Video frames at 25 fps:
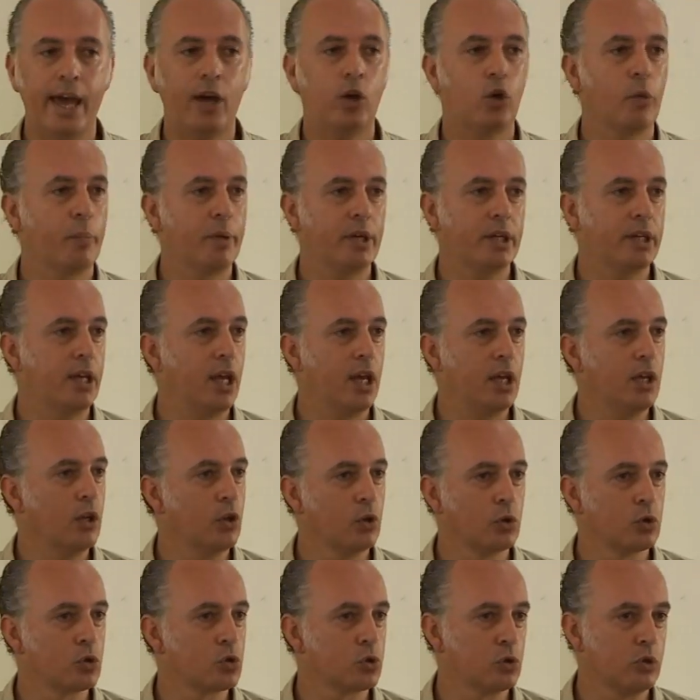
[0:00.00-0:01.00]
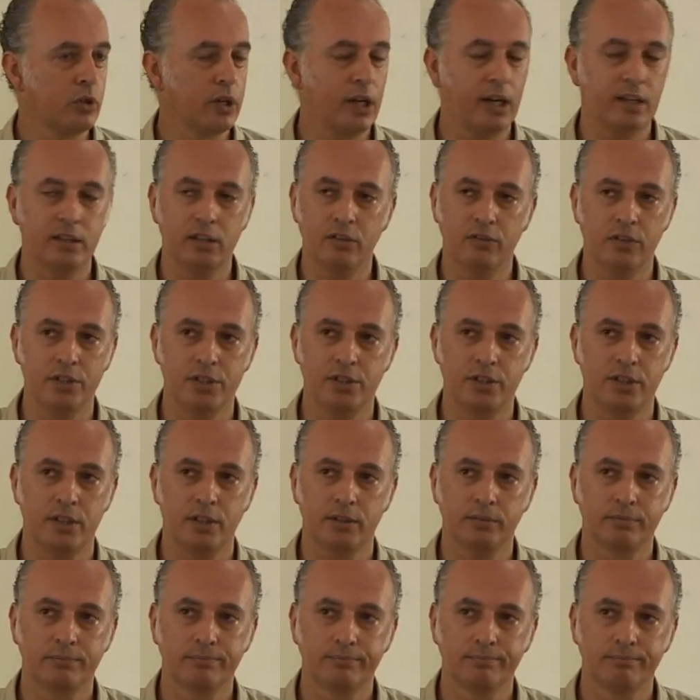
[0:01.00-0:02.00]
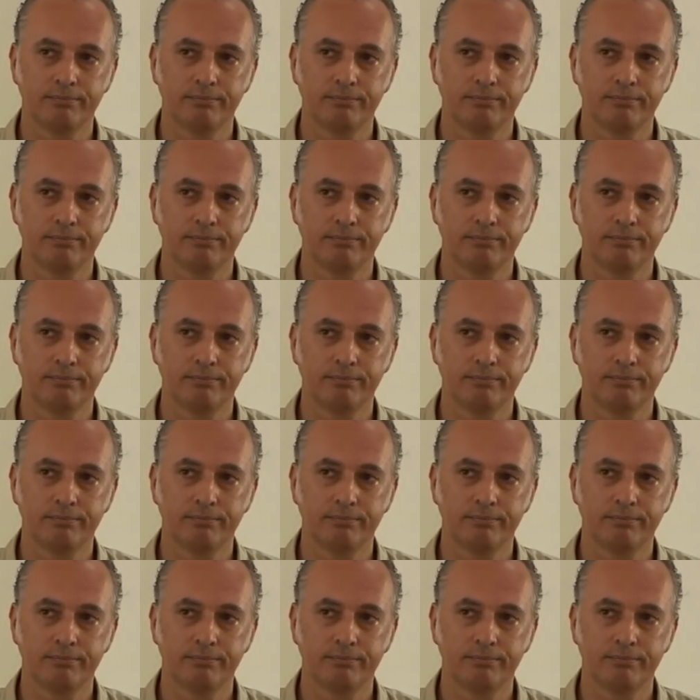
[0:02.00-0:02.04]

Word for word: Ecco perché io non sono relativista.